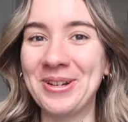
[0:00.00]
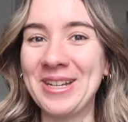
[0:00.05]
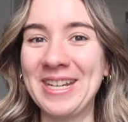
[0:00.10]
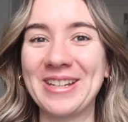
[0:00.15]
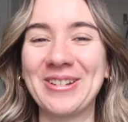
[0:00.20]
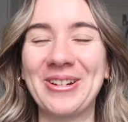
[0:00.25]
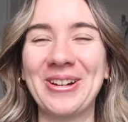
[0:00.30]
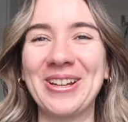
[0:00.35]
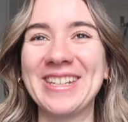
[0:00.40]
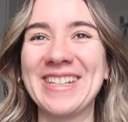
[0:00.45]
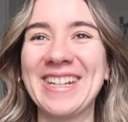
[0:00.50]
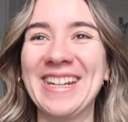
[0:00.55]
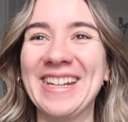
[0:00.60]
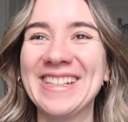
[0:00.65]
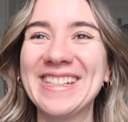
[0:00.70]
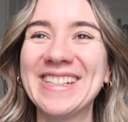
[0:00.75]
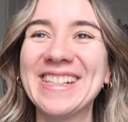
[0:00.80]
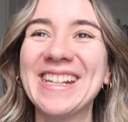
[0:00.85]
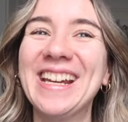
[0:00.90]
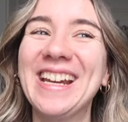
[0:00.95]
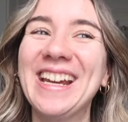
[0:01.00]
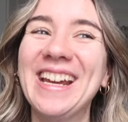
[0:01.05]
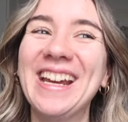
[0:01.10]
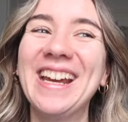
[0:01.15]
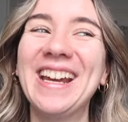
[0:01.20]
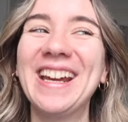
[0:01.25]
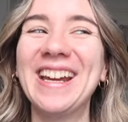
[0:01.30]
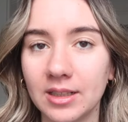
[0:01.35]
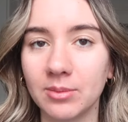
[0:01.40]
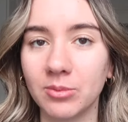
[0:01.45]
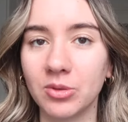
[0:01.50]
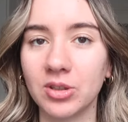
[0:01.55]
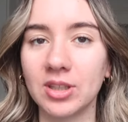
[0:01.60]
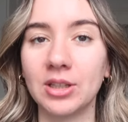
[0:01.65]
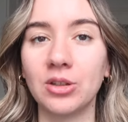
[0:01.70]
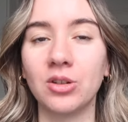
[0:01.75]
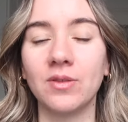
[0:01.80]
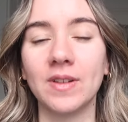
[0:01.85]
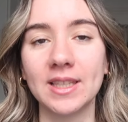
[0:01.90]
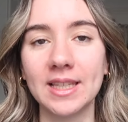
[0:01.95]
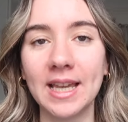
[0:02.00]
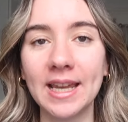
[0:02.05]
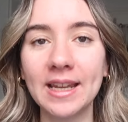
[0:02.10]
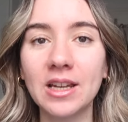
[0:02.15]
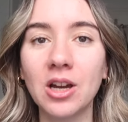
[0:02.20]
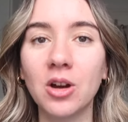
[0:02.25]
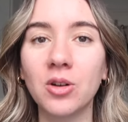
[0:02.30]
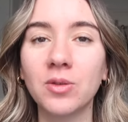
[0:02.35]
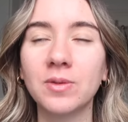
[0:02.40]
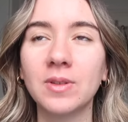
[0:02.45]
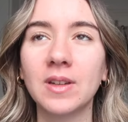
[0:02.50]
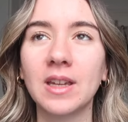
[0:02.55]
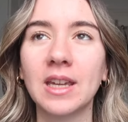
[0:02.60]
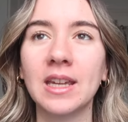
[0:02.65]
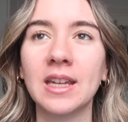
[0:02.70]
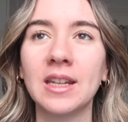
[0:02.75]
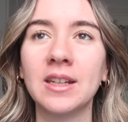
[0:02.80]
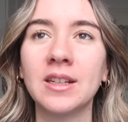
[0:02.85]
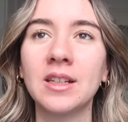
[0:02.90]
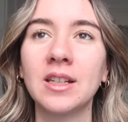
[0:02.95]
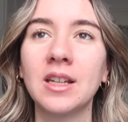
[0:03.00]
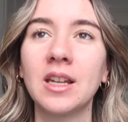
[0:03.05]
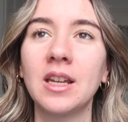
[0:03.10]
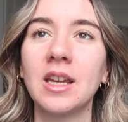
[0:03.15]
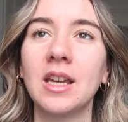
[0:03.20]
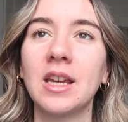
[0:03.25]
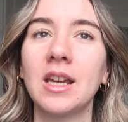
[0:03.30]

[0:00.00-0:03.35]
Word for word: Uni-Content. Ich muss da noch was einkaufen gehen.